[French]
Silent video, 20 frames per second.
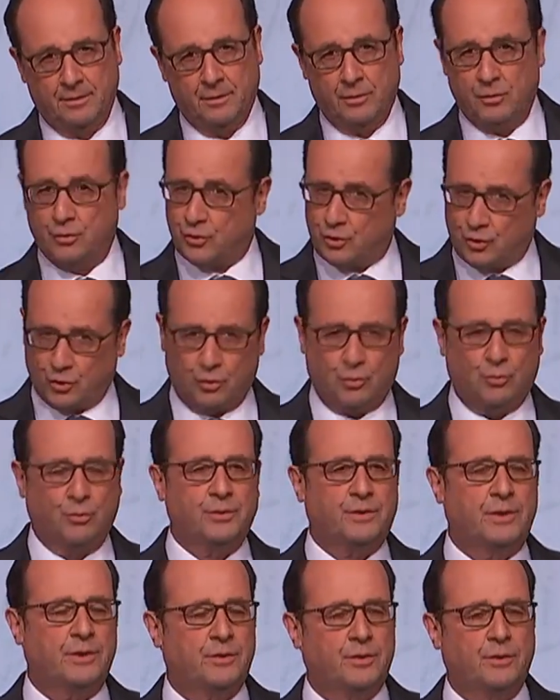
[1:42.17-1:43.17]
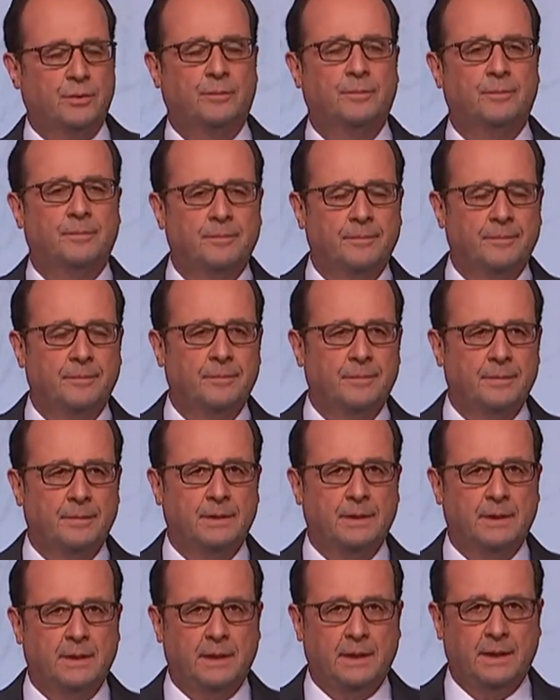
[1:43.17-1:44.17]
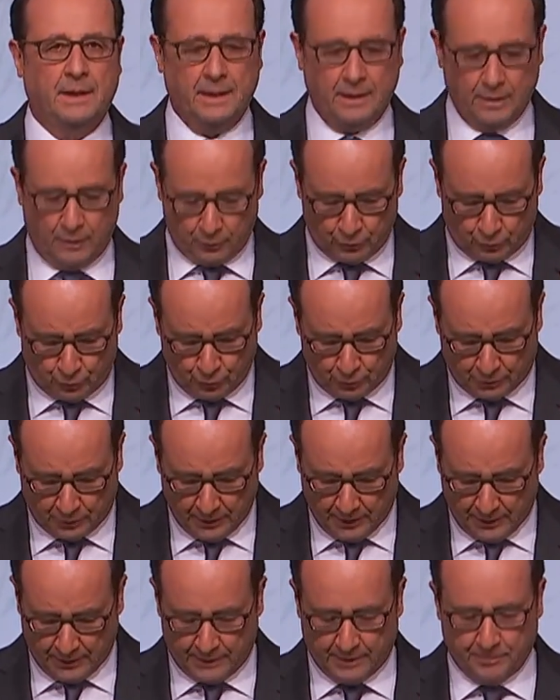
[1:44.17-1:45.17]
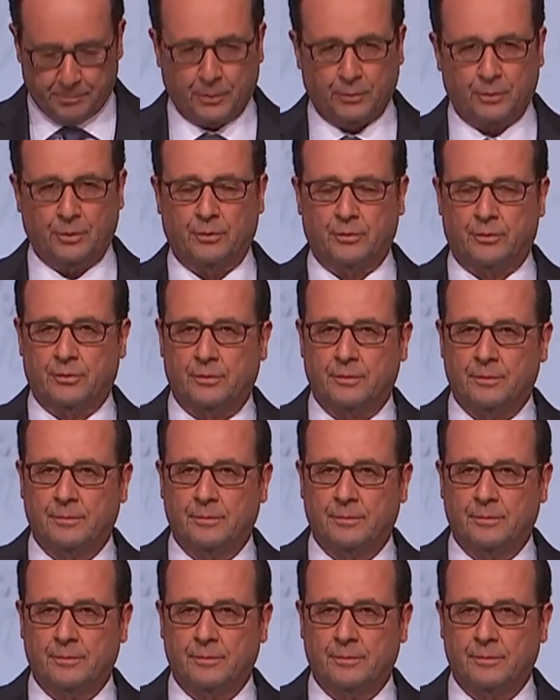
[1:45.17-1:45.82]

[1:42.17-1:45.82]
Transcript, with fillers: sans concession et en toute indépendance.